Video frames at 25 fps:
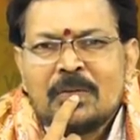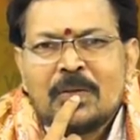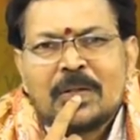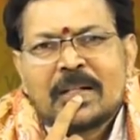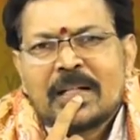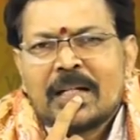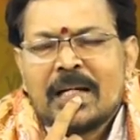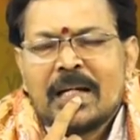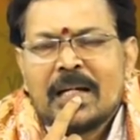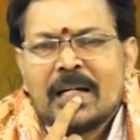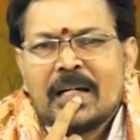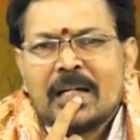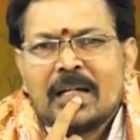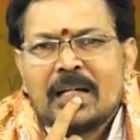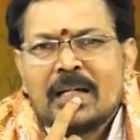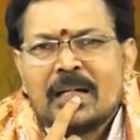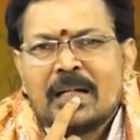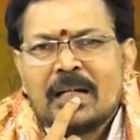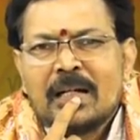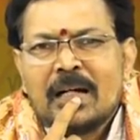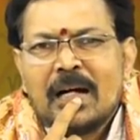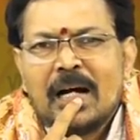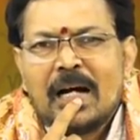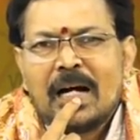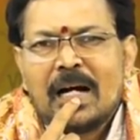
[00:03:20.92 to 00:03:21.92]
ఓకే
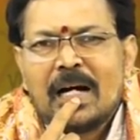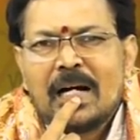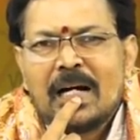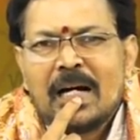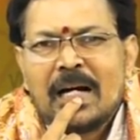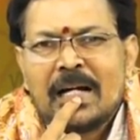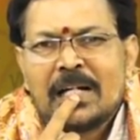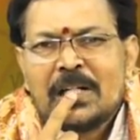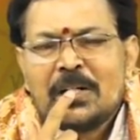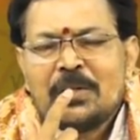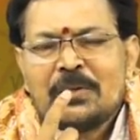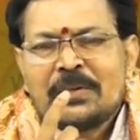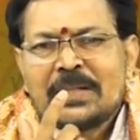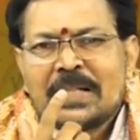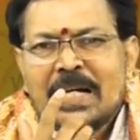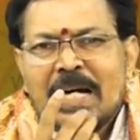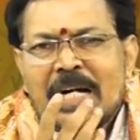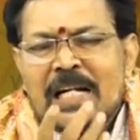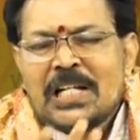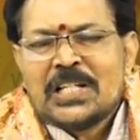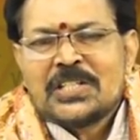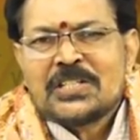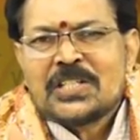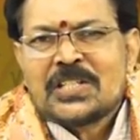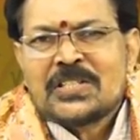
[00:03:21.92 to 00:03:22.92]
ఆ ఇల్లు
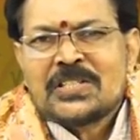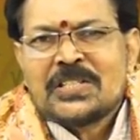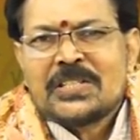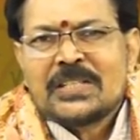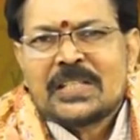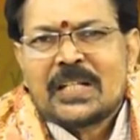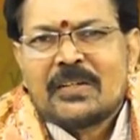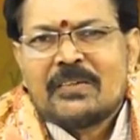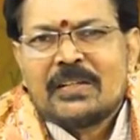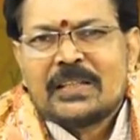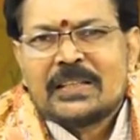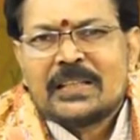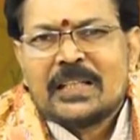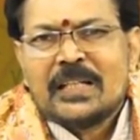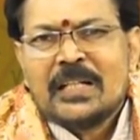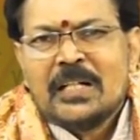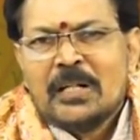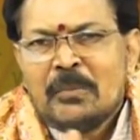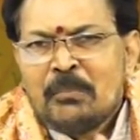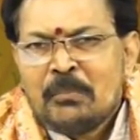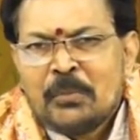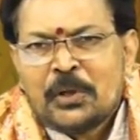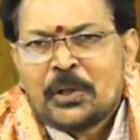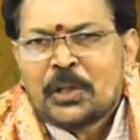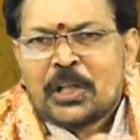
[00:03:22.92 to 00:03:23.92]
ఖాళీ చేసిన తర్వాత
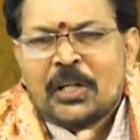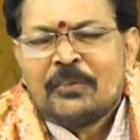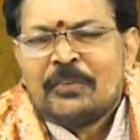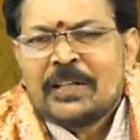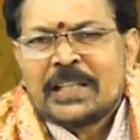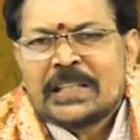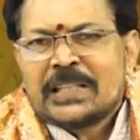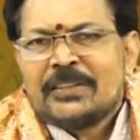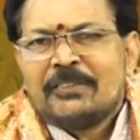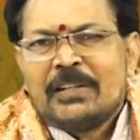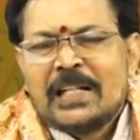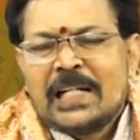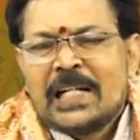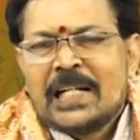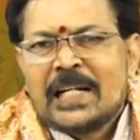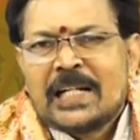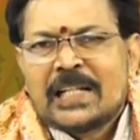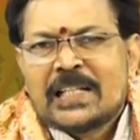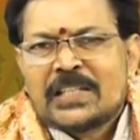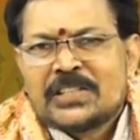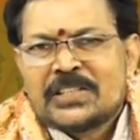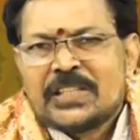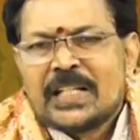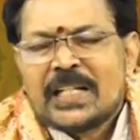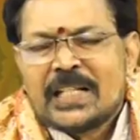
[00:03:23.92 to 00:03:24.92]
మరొక వ్యక్తి వెళ్ళి
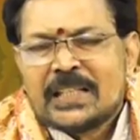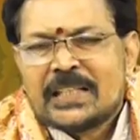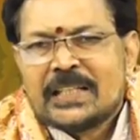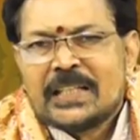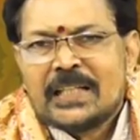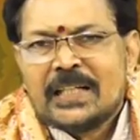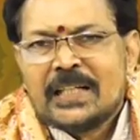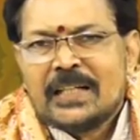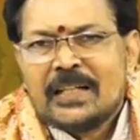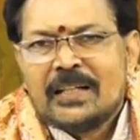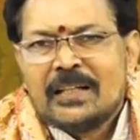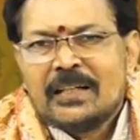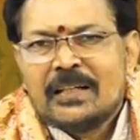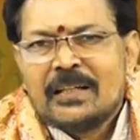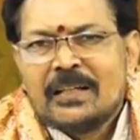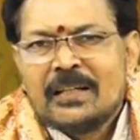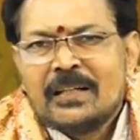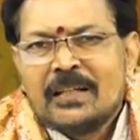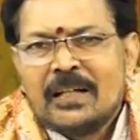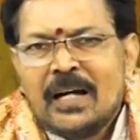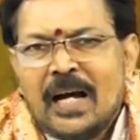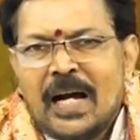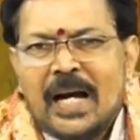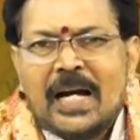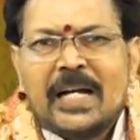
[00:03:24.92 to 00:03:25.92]
అక్కడ చేరితే
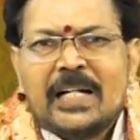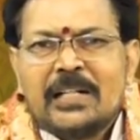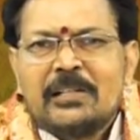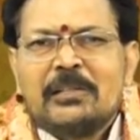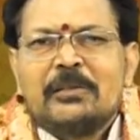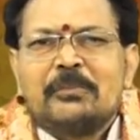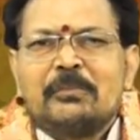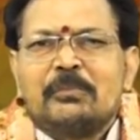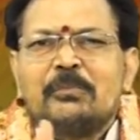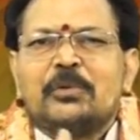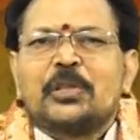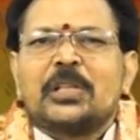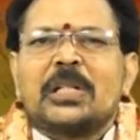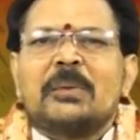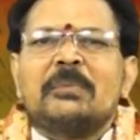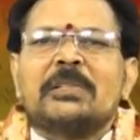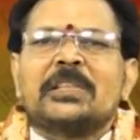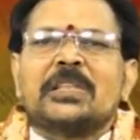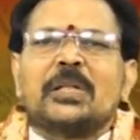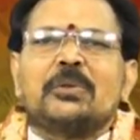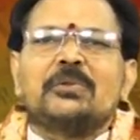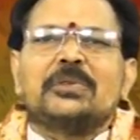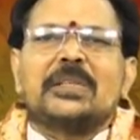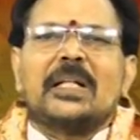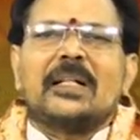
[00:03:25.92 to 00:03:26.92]
ఆయన
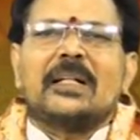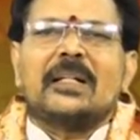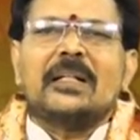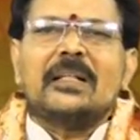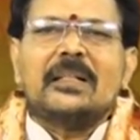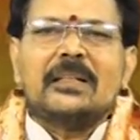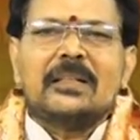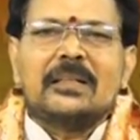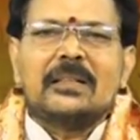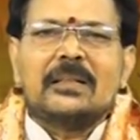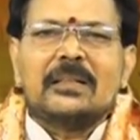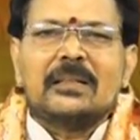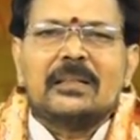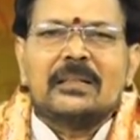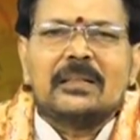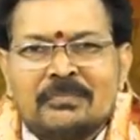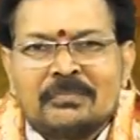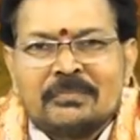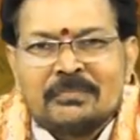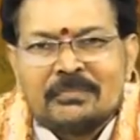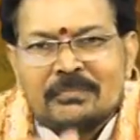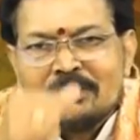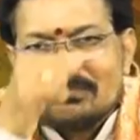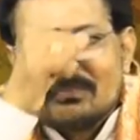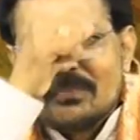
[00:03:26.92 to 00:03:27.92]
ముఖ్యమంత్రి అవుతారా
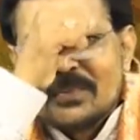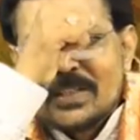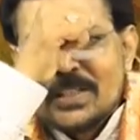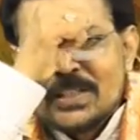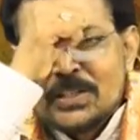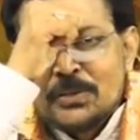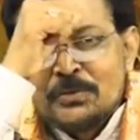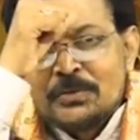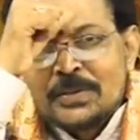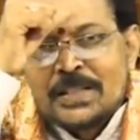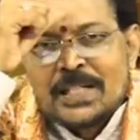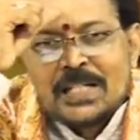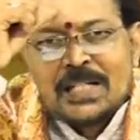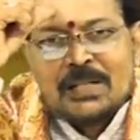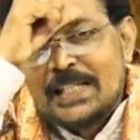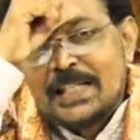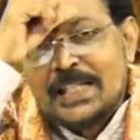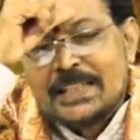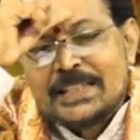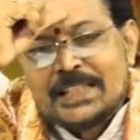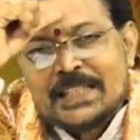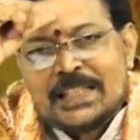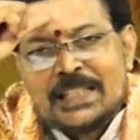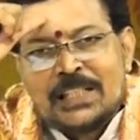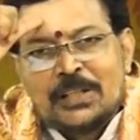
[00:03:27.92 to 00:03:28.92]
ఇది ఉండాలి
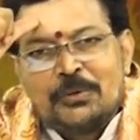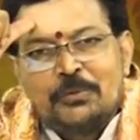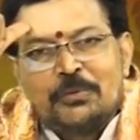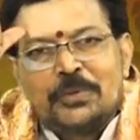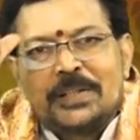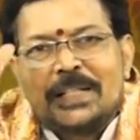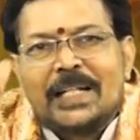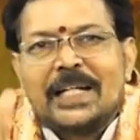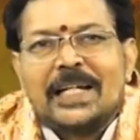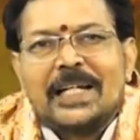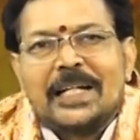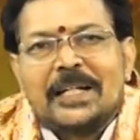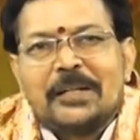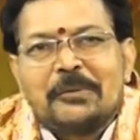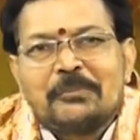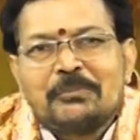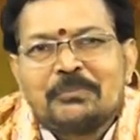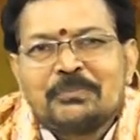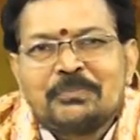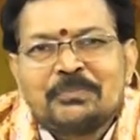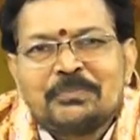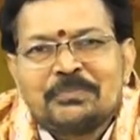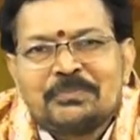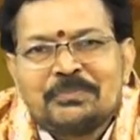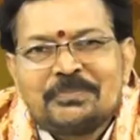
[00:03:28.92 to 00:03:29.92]
గీత కనుక ఉంటే
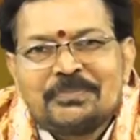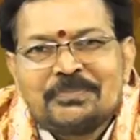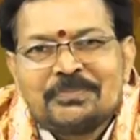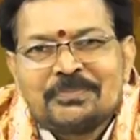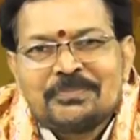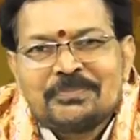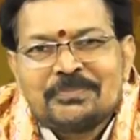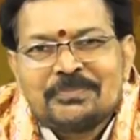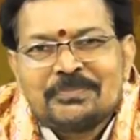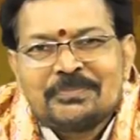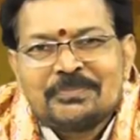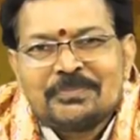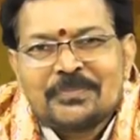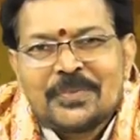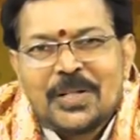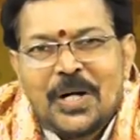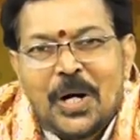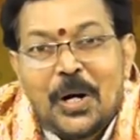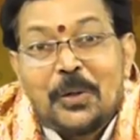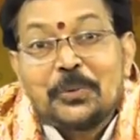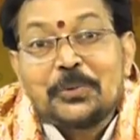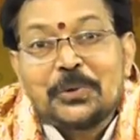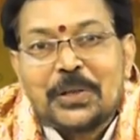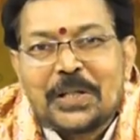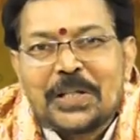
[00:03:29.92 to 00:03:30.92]

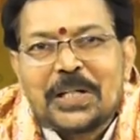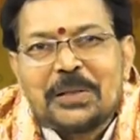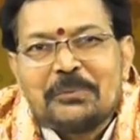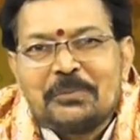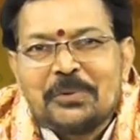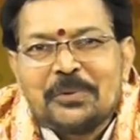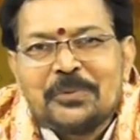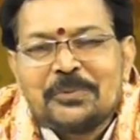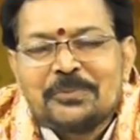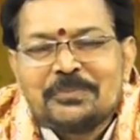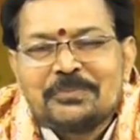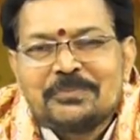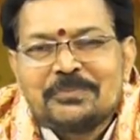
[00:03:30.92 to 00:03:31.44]
అవుతారేమో